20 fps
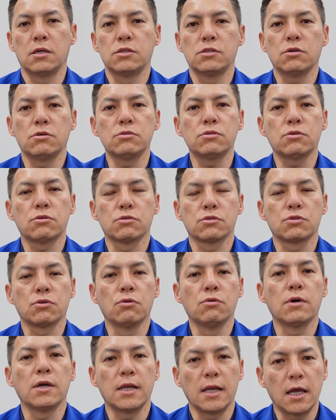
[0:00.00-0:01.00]
非常にその
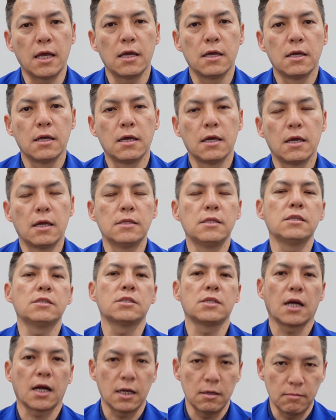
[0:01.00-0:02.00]
省エネに
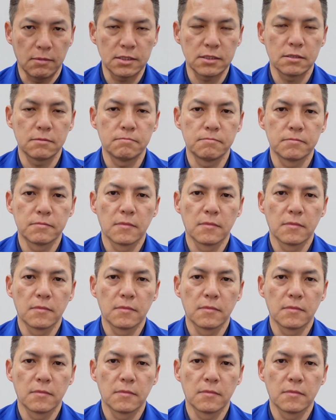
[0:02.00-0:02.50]
つながります。